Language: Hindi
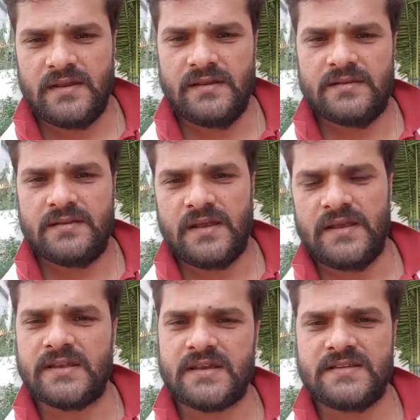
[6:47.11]

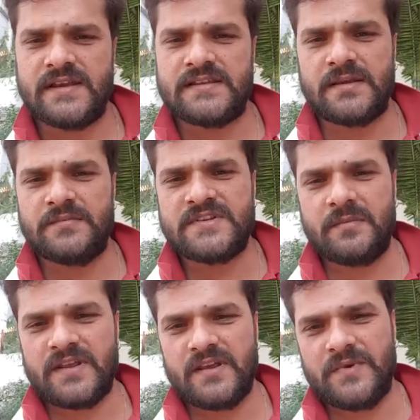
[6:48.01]
है? या किसी का
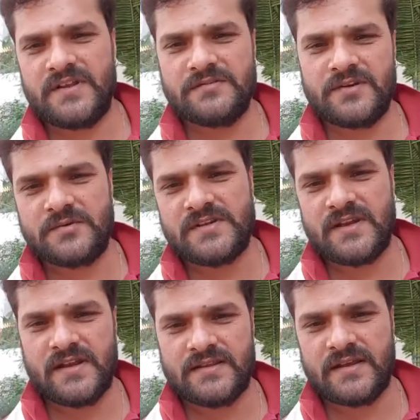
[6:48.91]
चमचा बन के अपने जीवन को
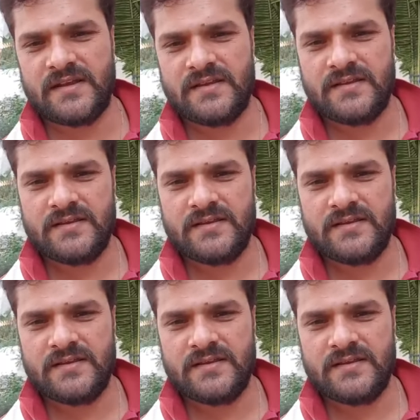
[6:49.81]
चला लेता है